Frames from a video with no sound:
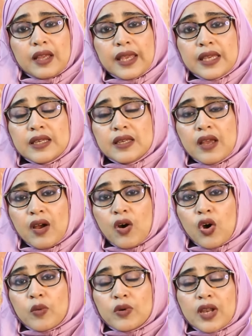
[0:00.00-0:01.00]
এই
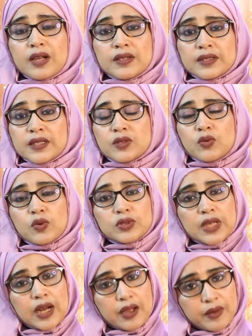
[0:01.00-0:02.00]
হরমোনাল ডিজিজগুলো
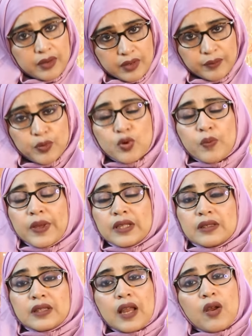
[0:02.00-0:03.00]
যারা ভুগবেন
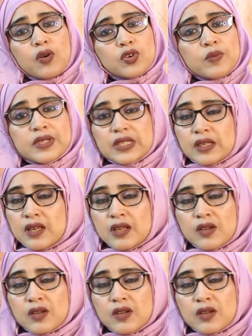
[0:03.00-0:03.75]
তারা অটোমেটিকলি